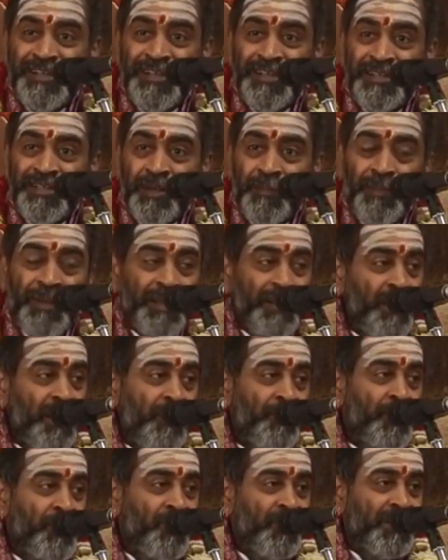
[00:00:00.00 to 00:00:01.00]
అందుకే
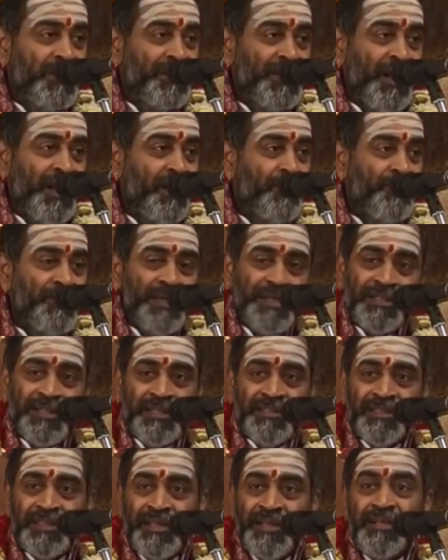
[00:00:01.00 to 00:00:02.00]
బలరాముడి యొక్క ధార్మిక
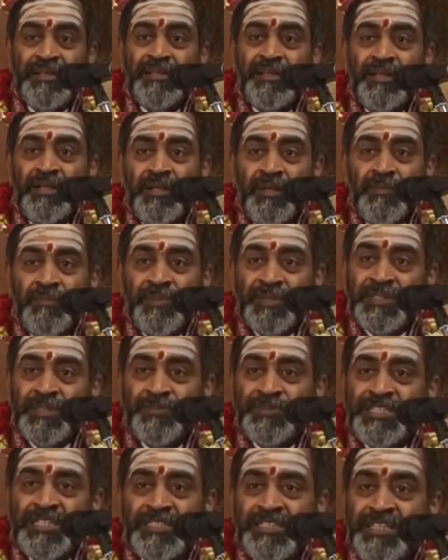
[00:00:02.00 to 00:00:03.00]
తత్వ
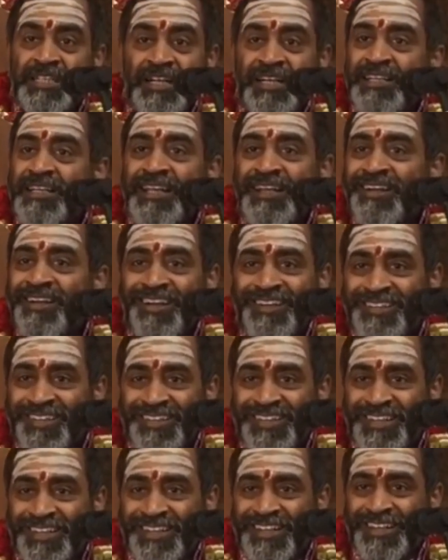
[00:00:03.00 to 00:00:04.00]
ప్రశంసించదగ్గదేం
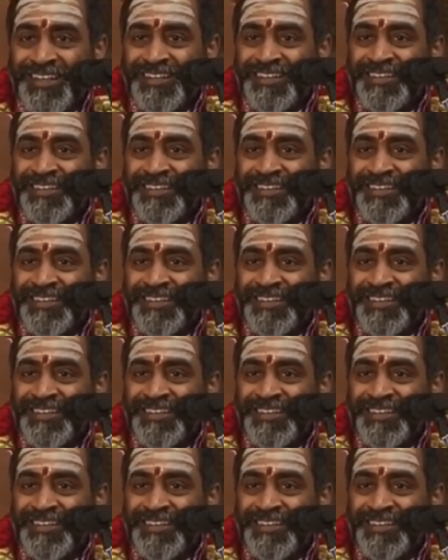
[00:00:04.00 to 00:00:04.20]
కాదండి ఇక్కడ